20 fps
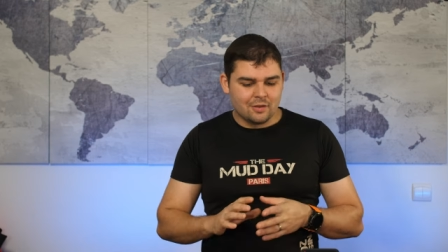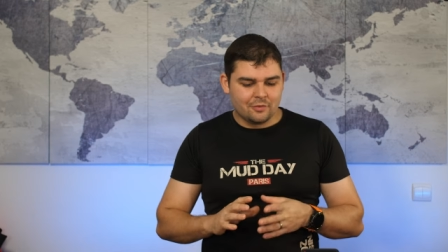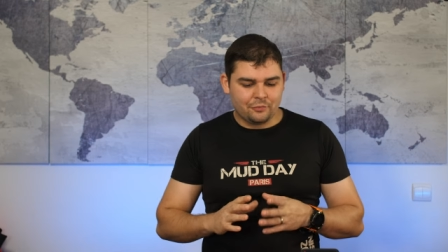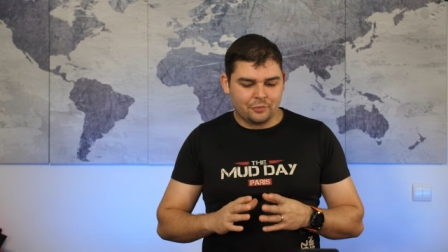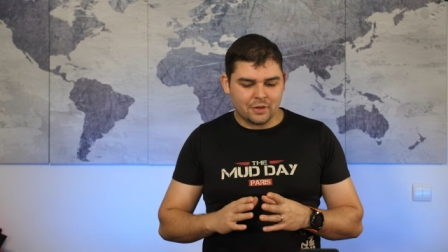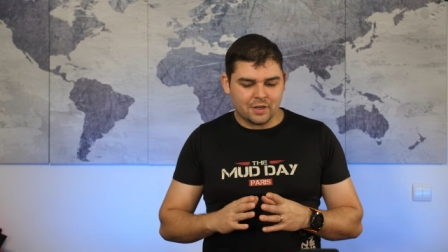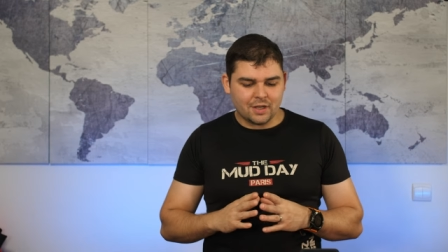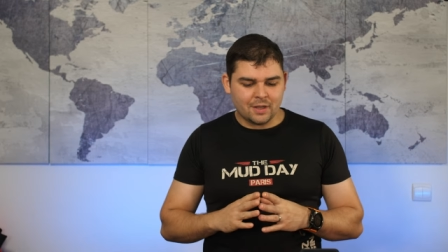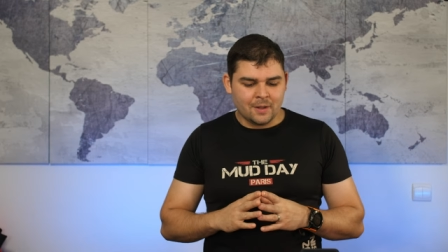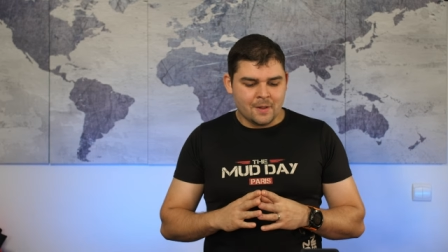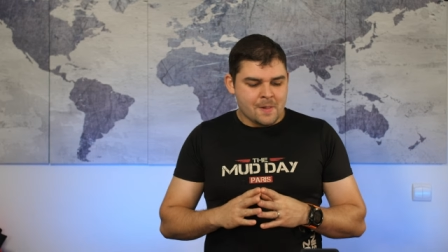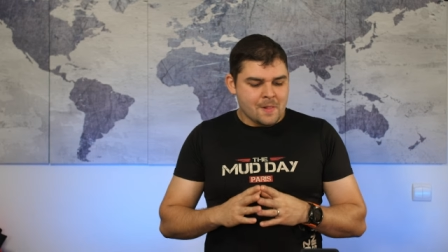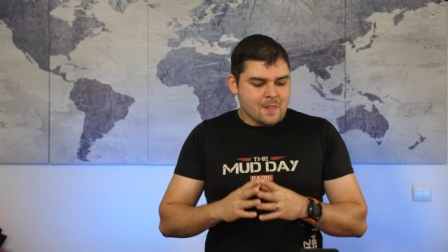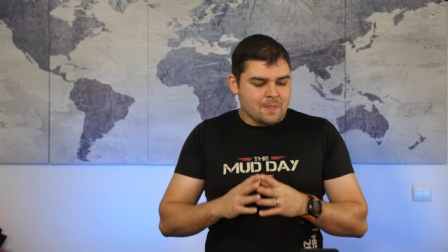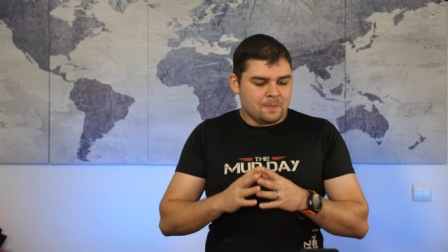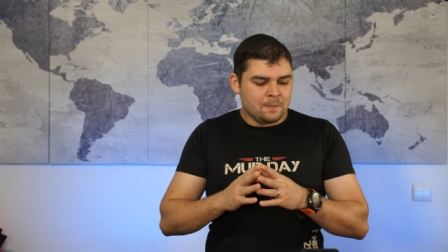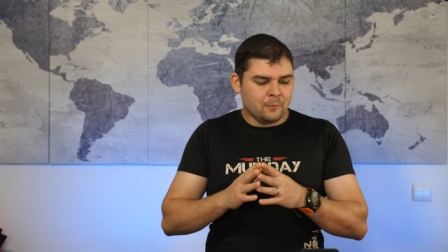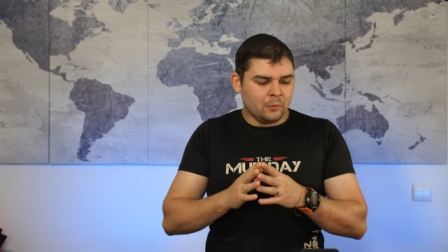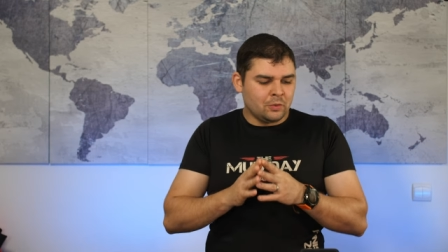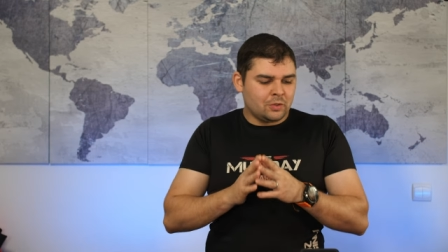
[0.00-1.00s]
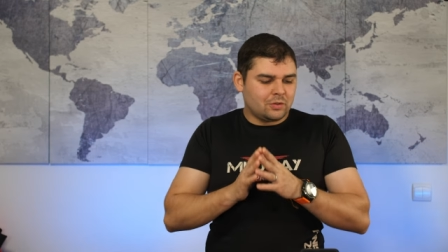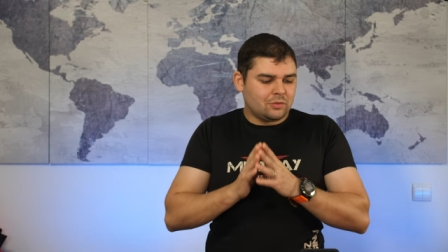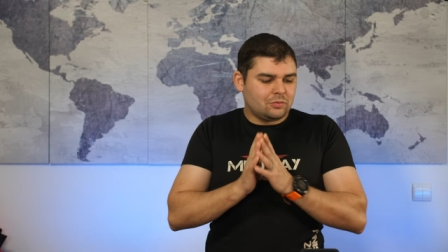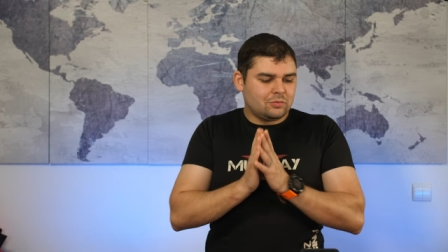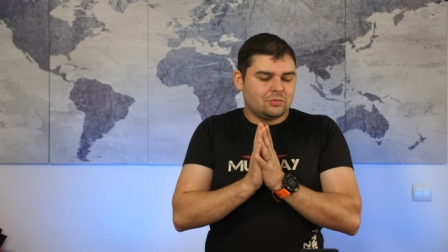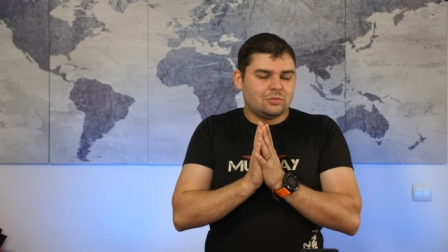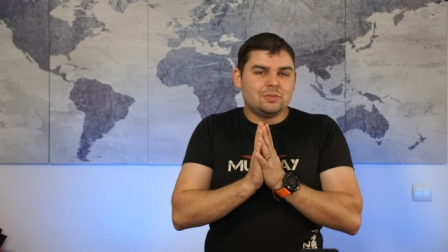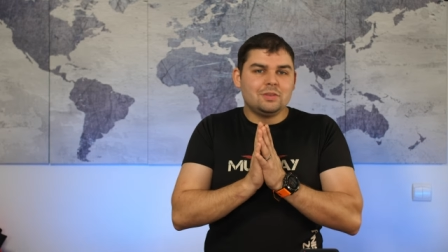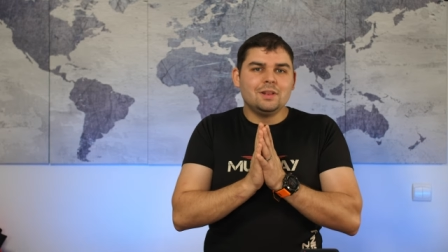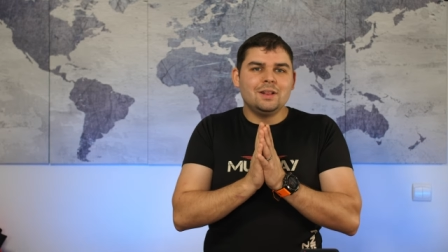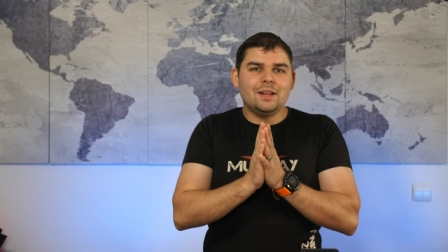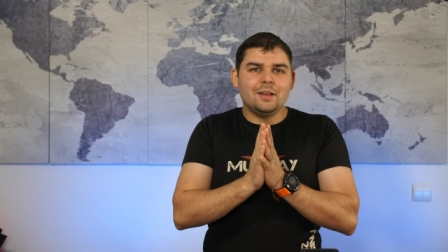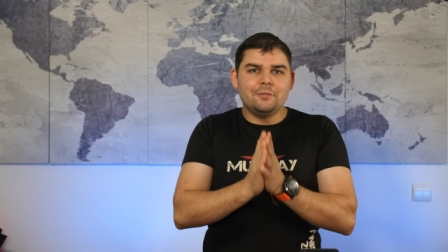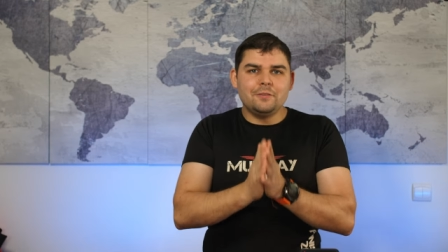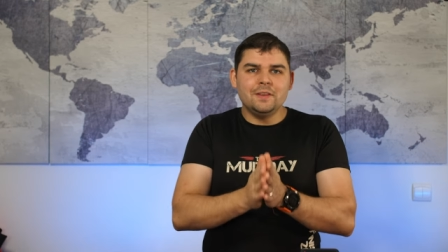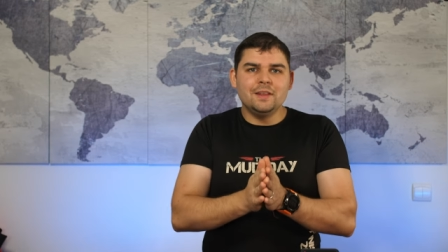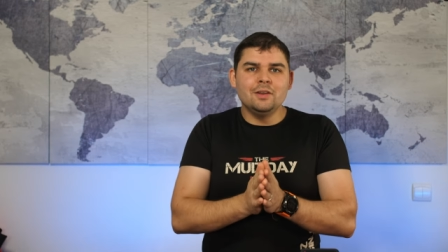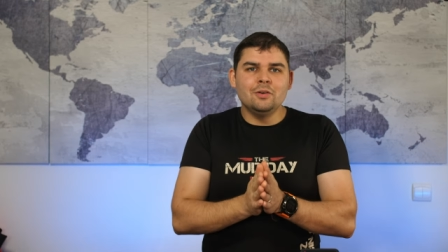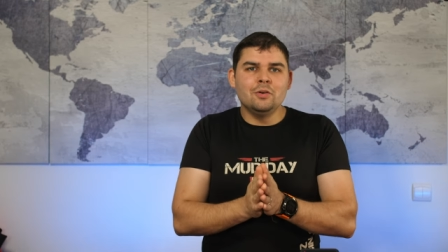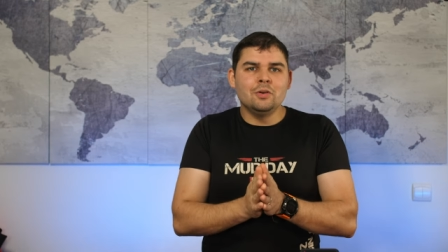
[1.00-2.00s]
Voilà, donc la
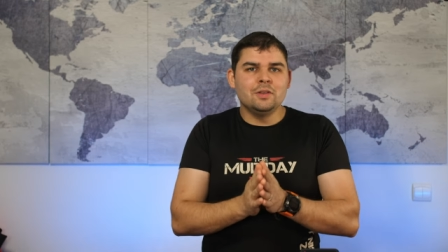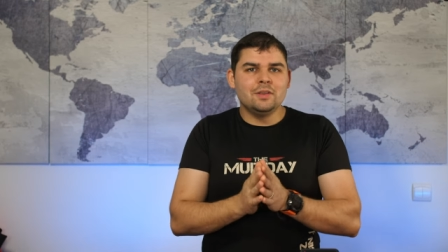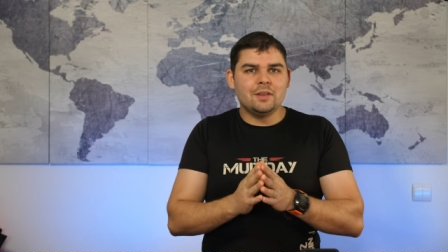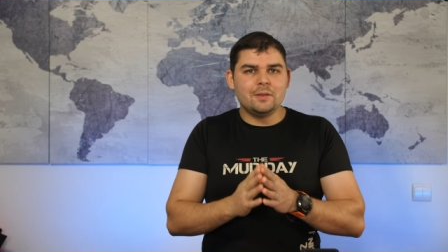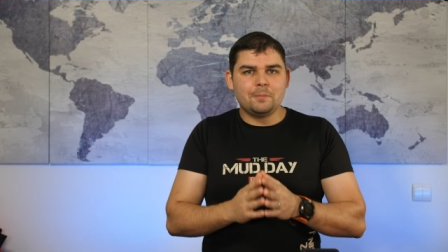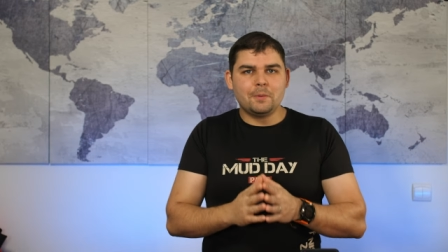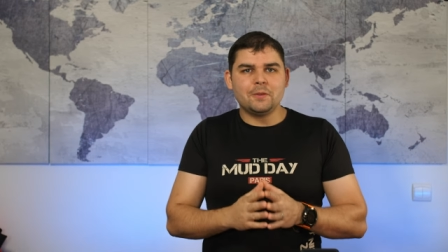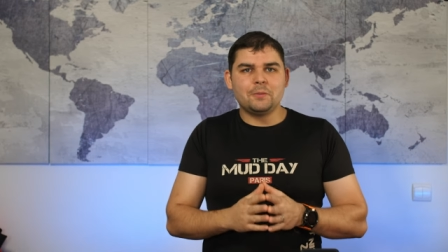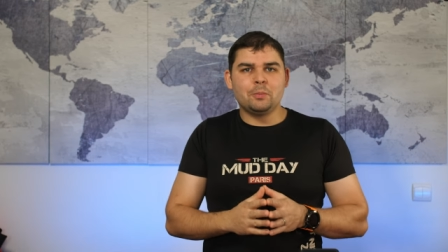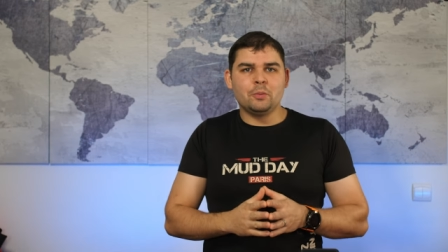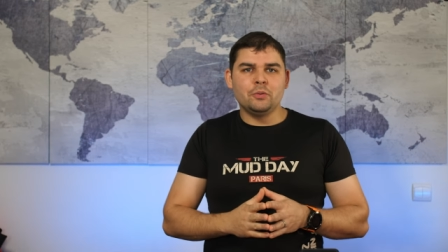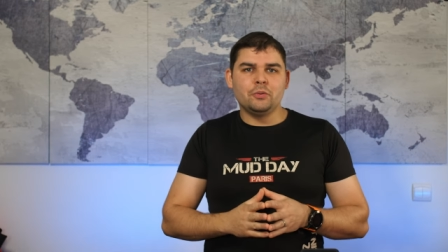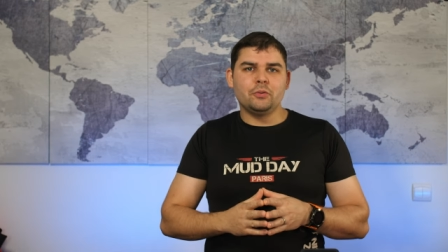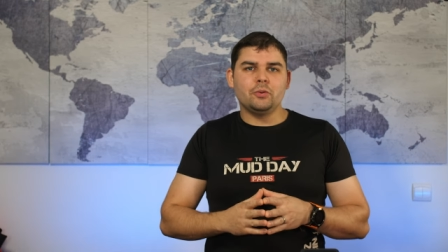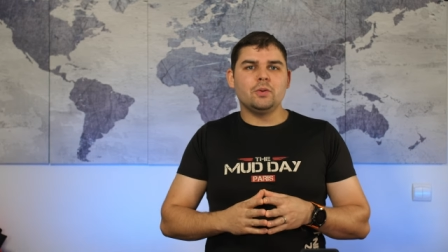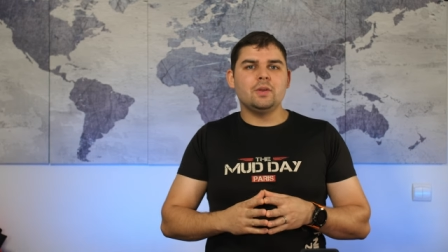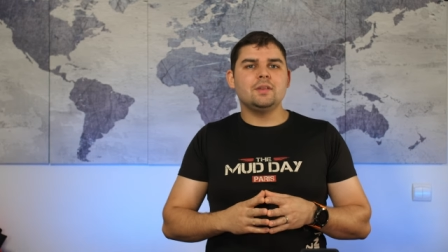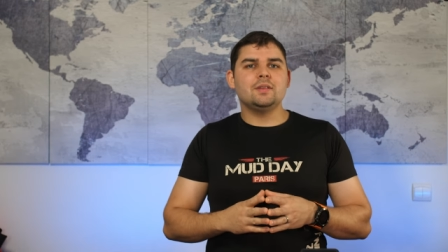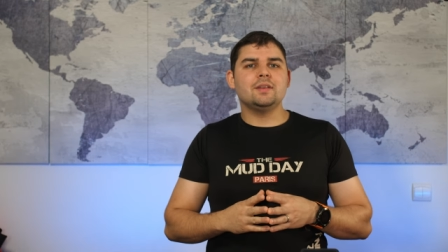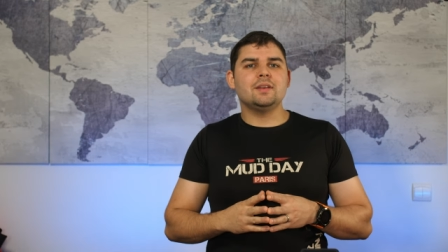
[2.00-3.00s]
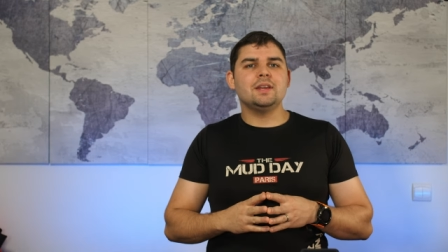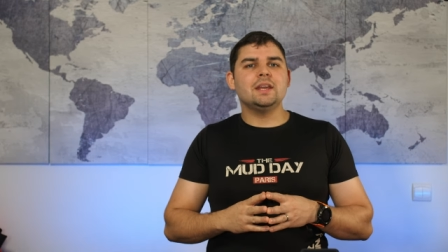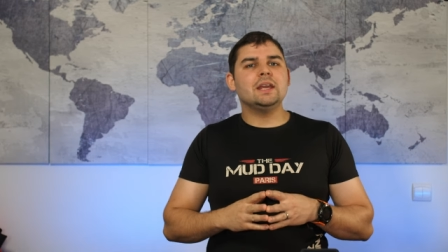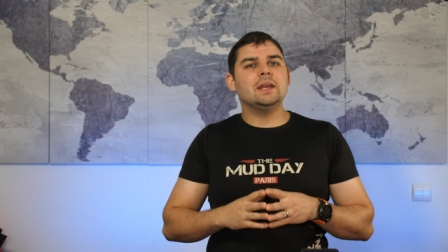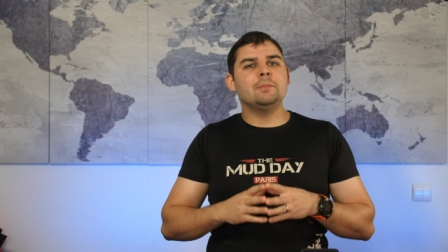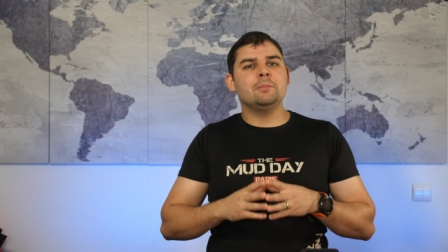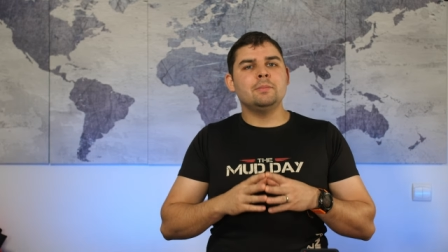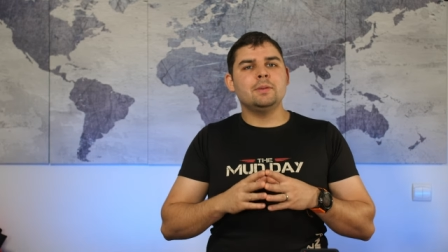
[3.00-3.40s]
vidéo n'est pas sponsorisée,